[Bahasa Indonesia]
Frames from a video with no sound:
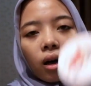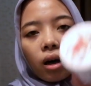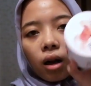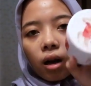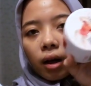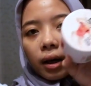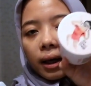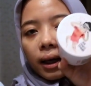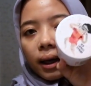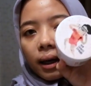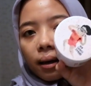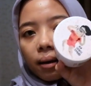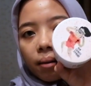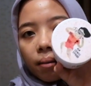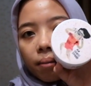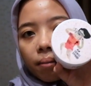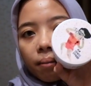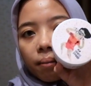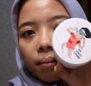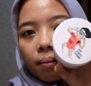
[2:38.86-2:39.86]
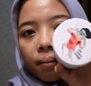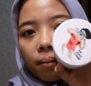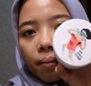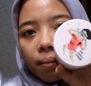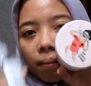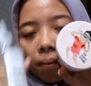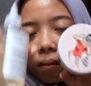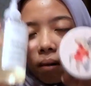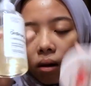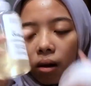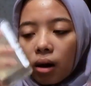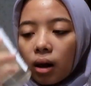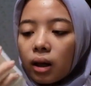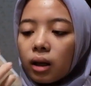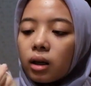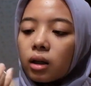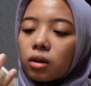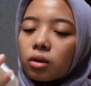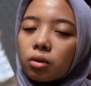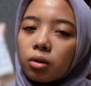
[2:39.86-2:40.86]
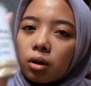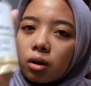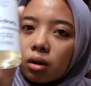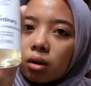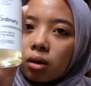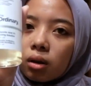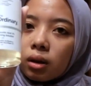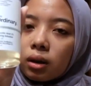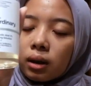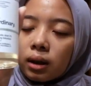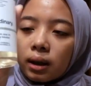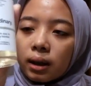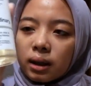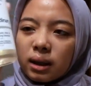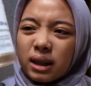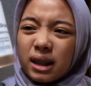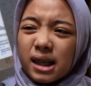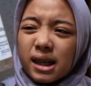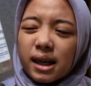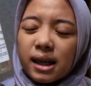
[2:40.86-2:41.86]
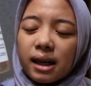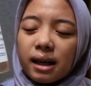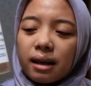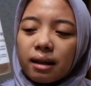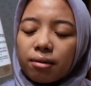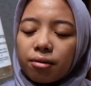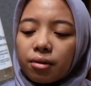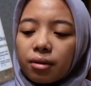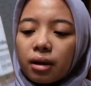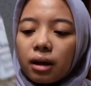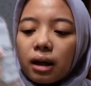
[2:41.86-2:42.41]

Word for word: kalau yang ini tuh ya